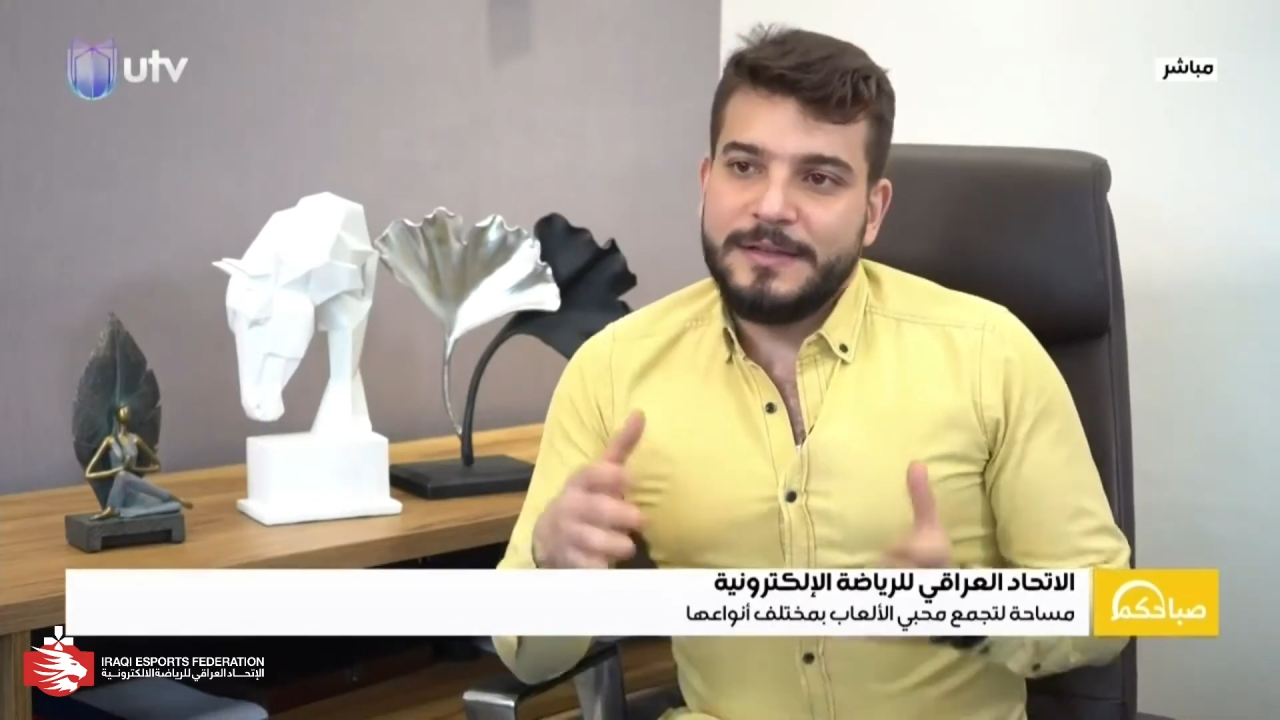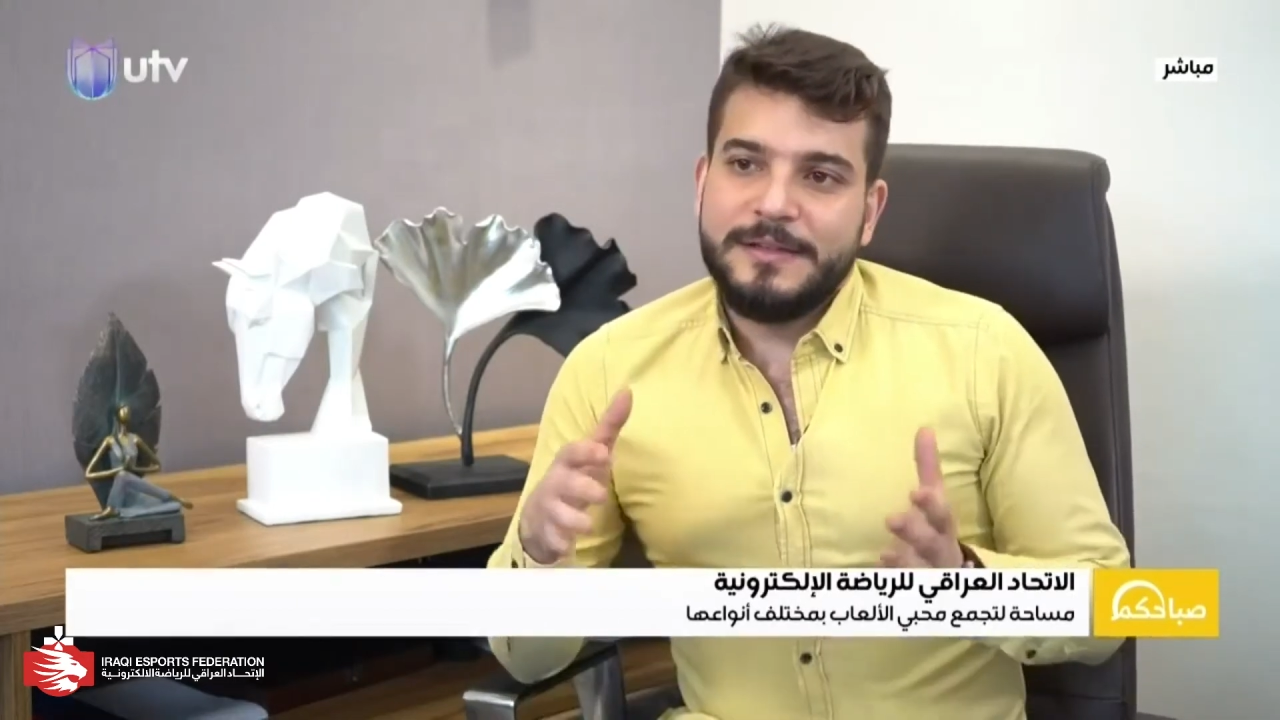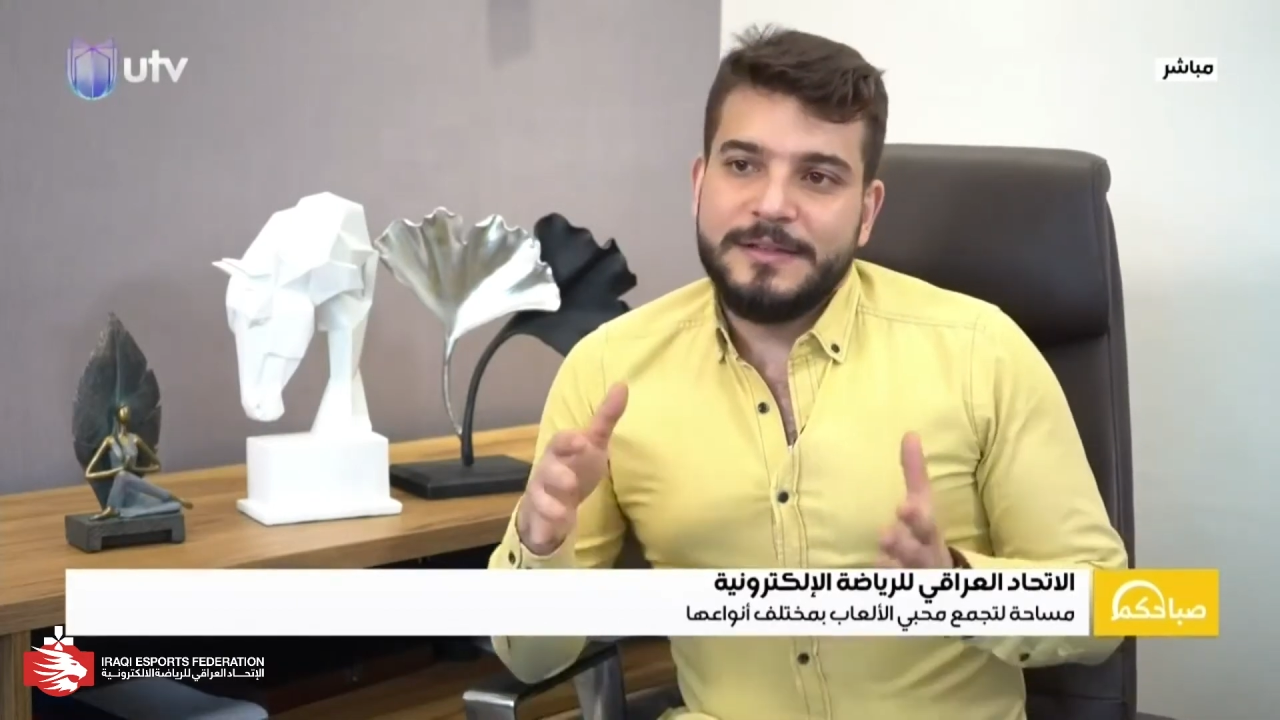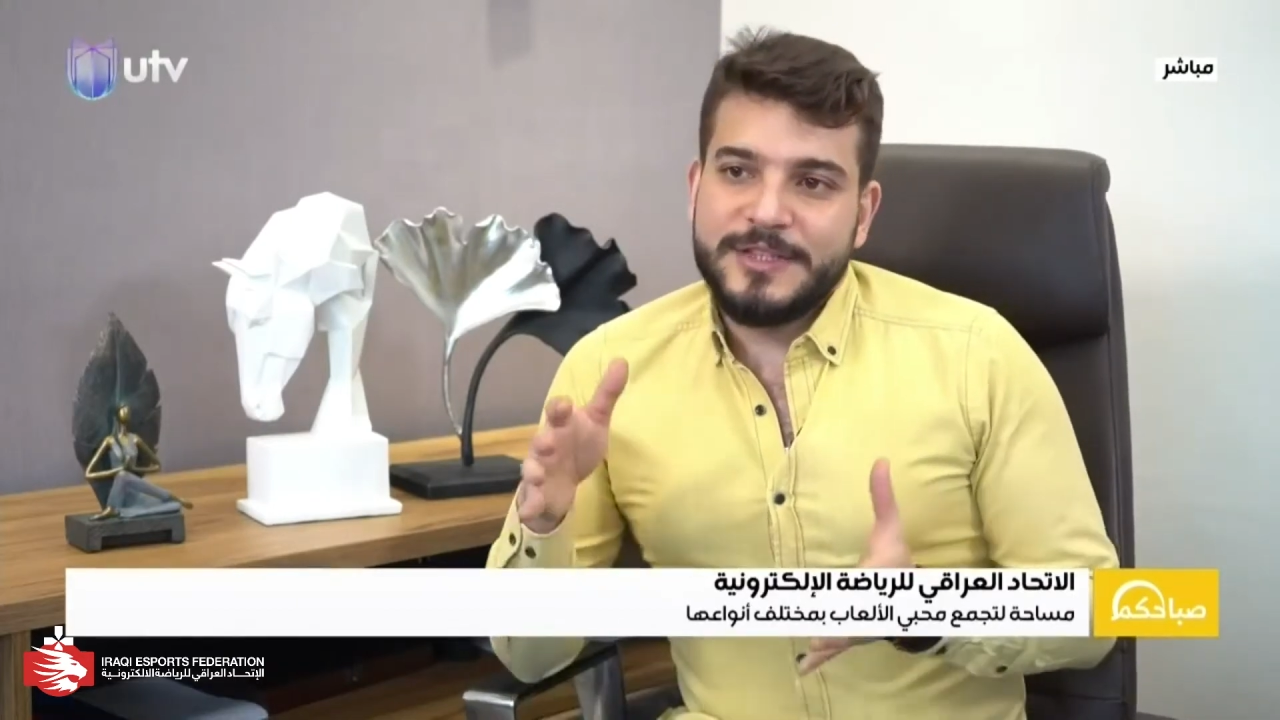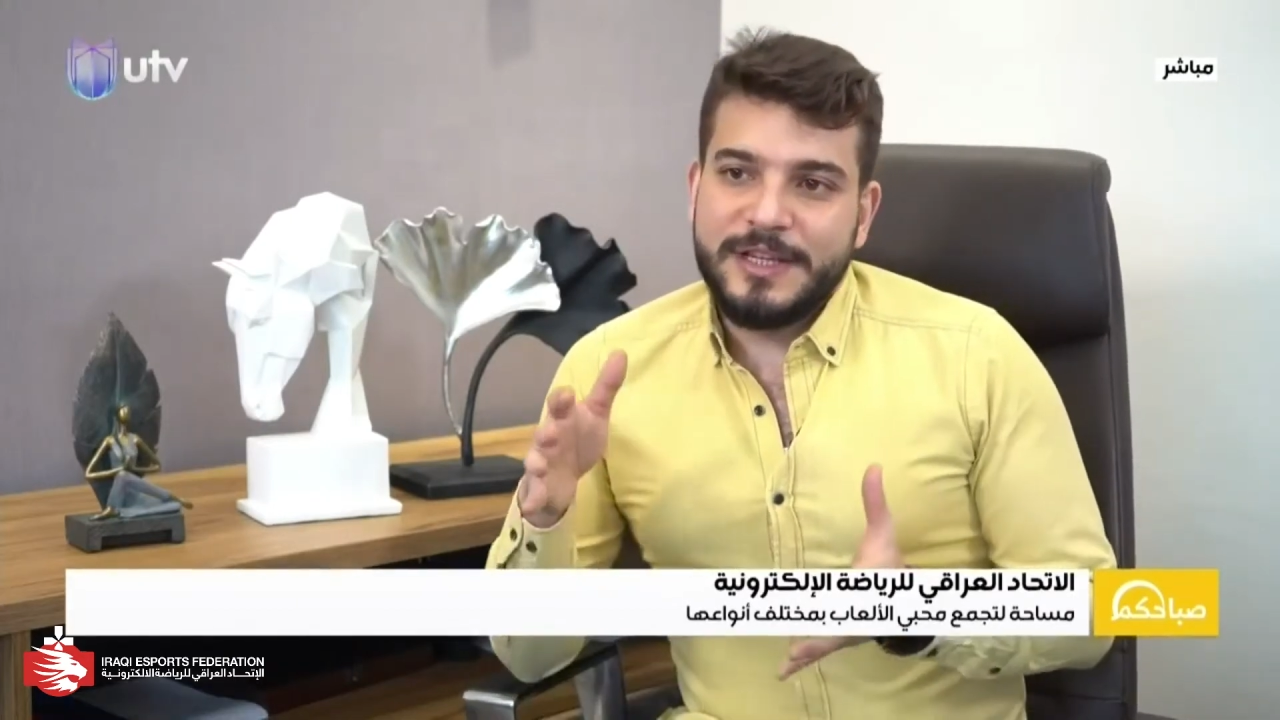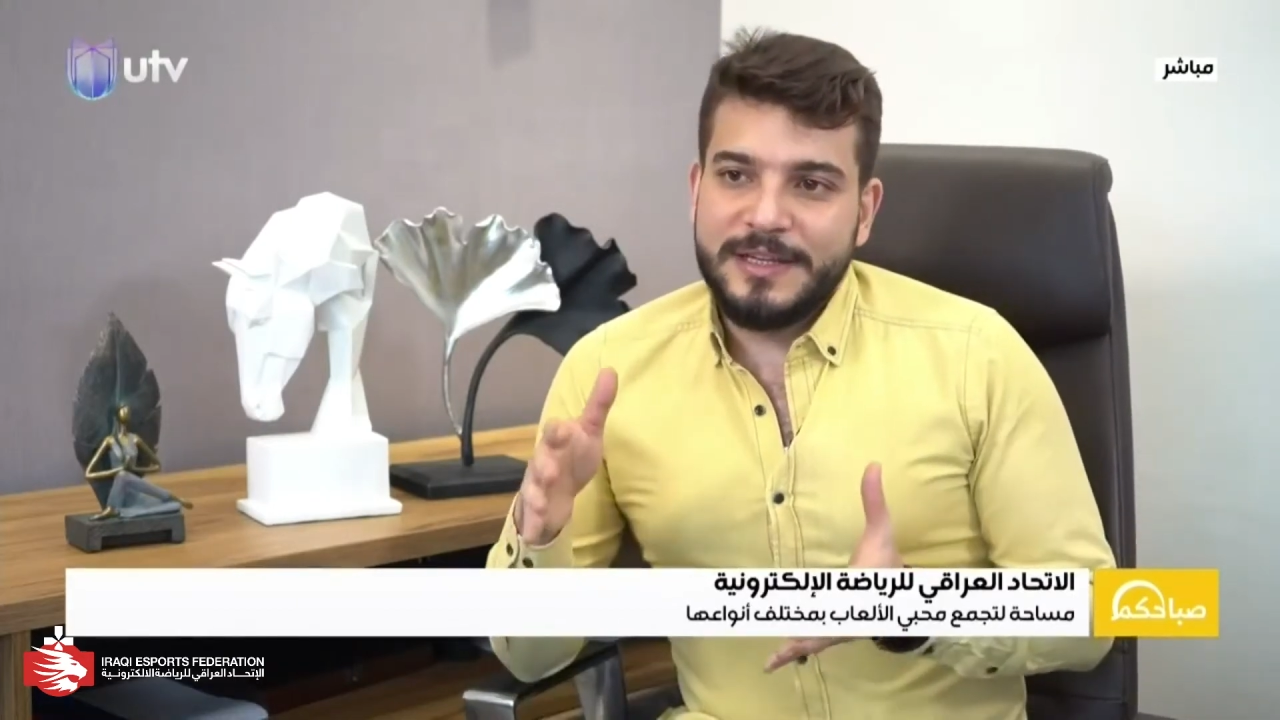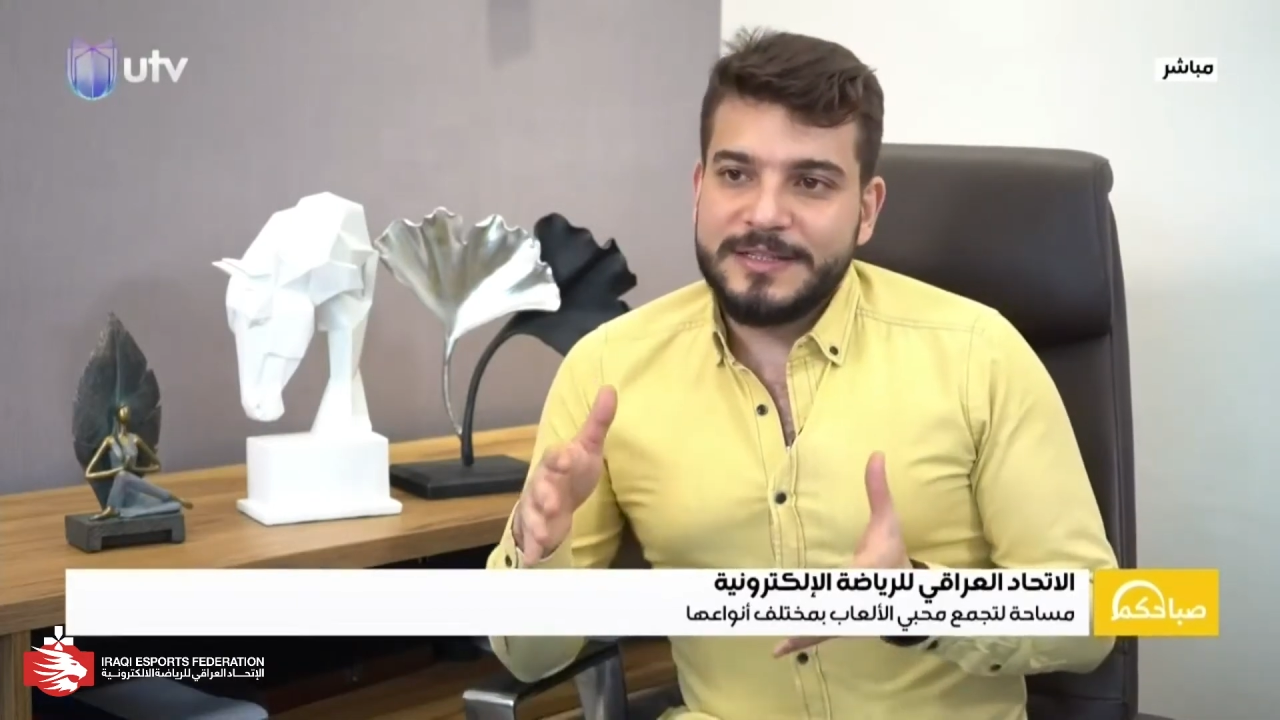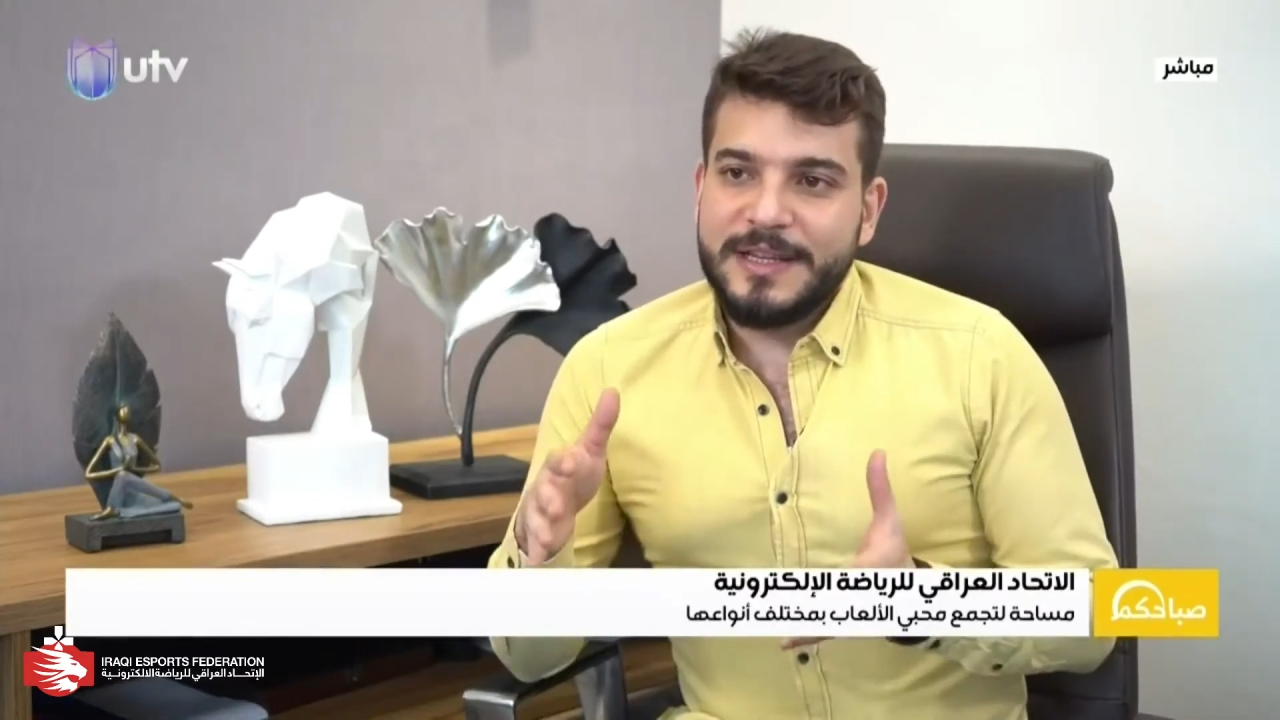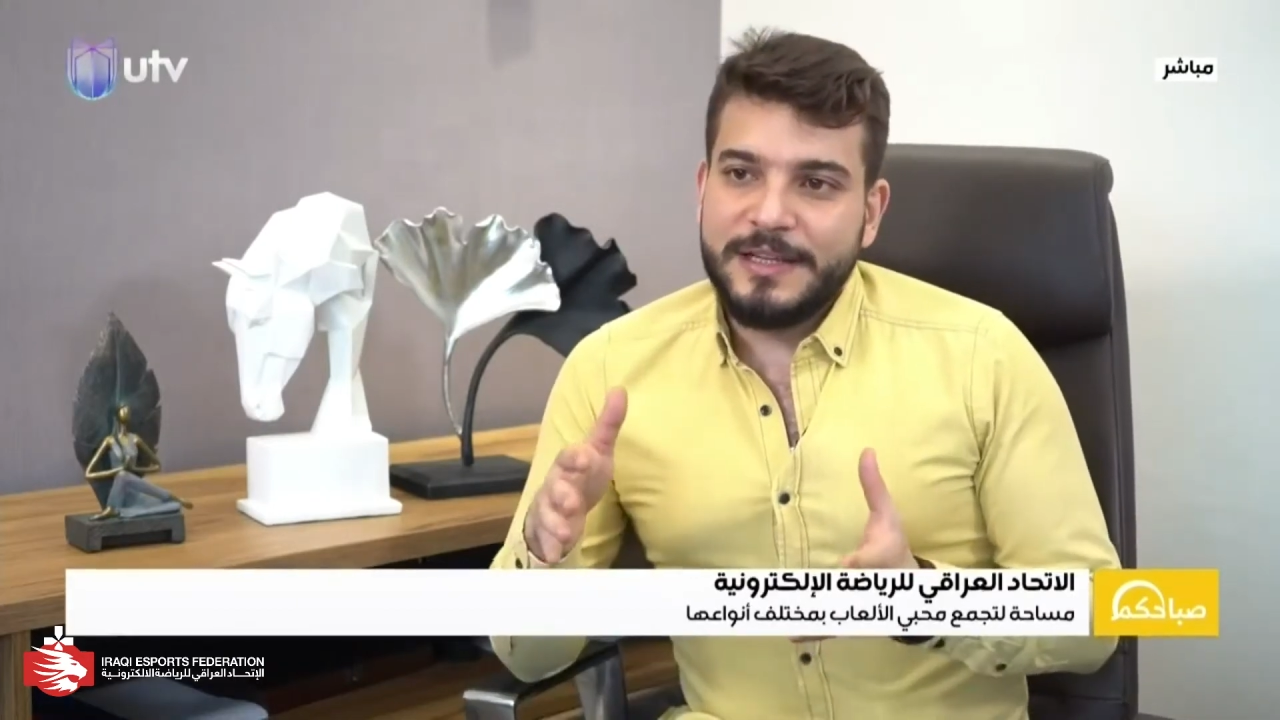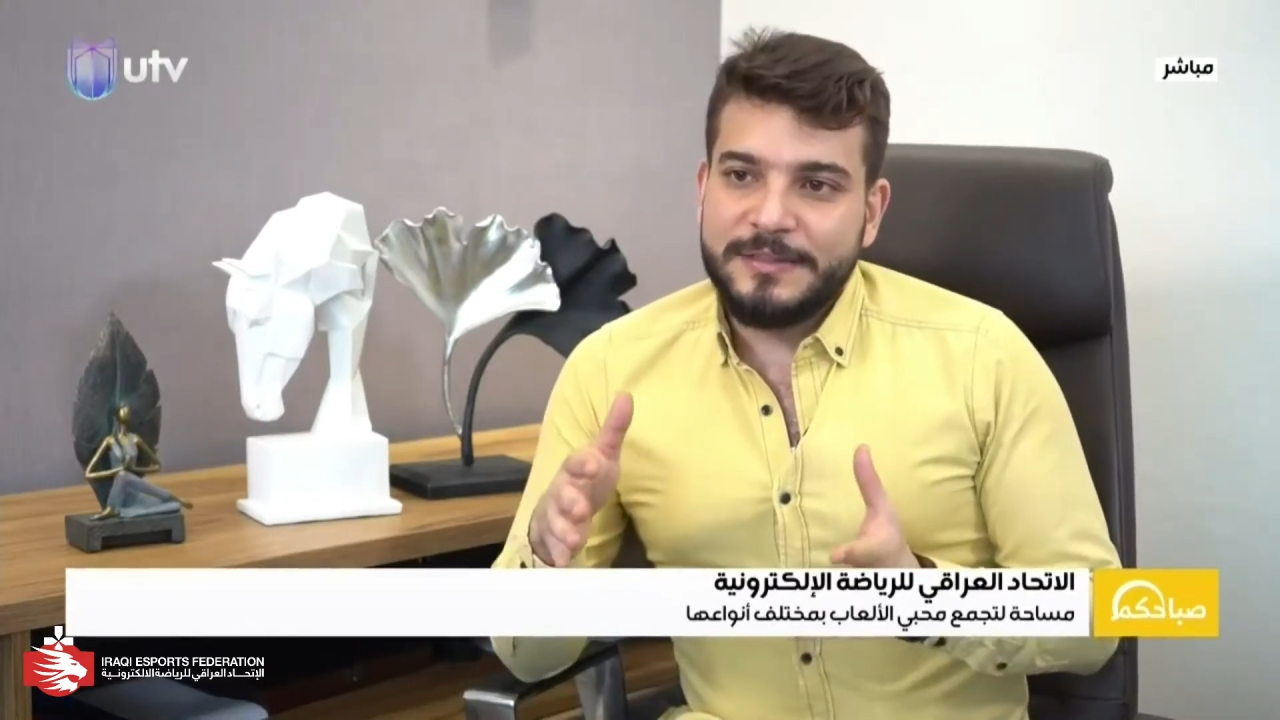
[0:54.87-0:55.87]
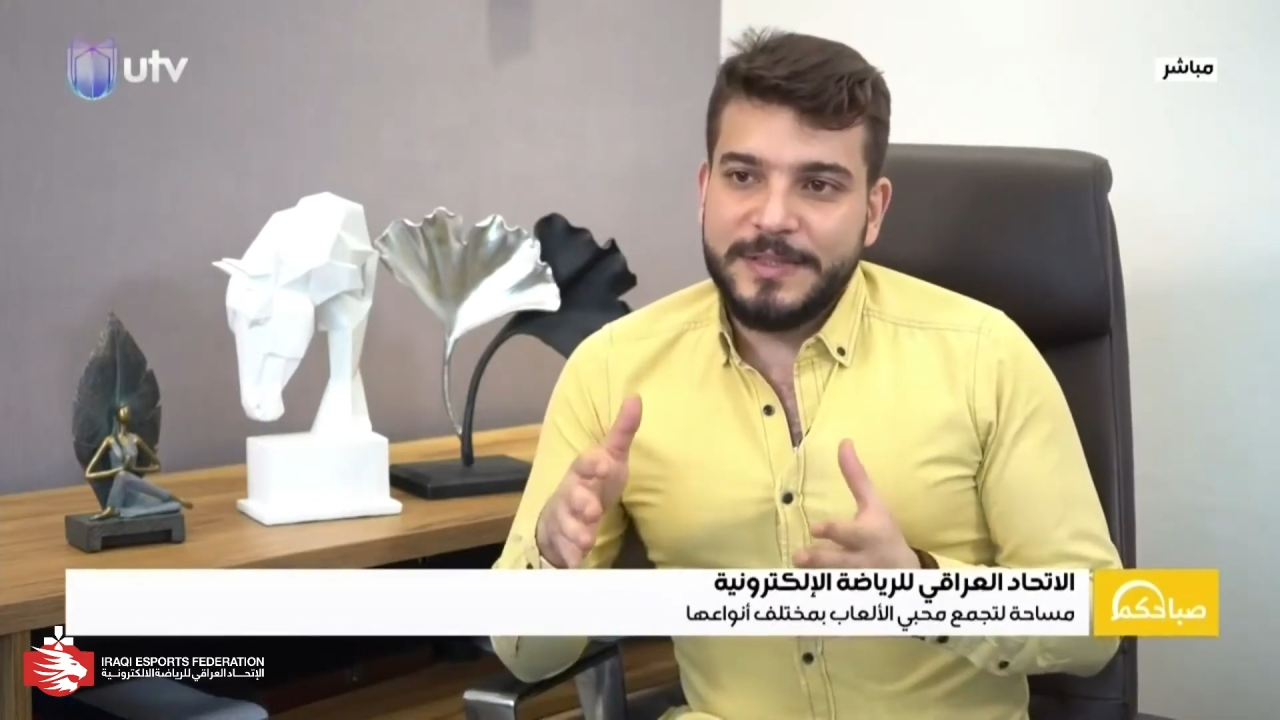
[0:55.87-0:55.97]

الشغله صارت